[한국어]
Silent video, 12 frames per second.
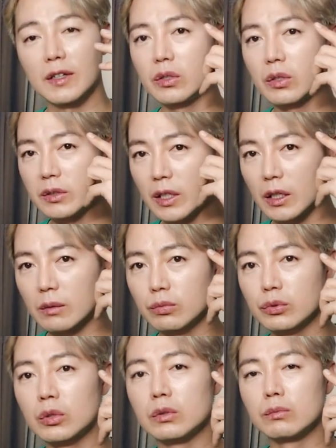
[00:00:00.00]
이런 살에
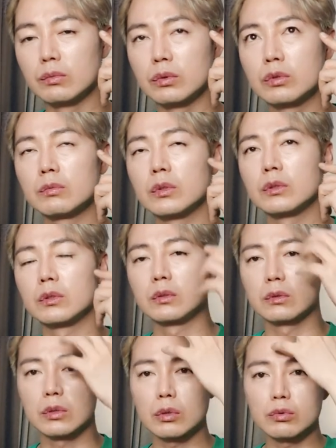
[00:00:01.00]

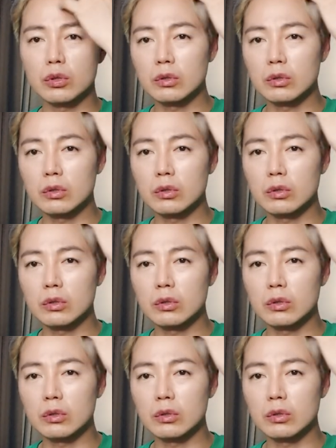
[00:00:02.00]
묻으면은 그래도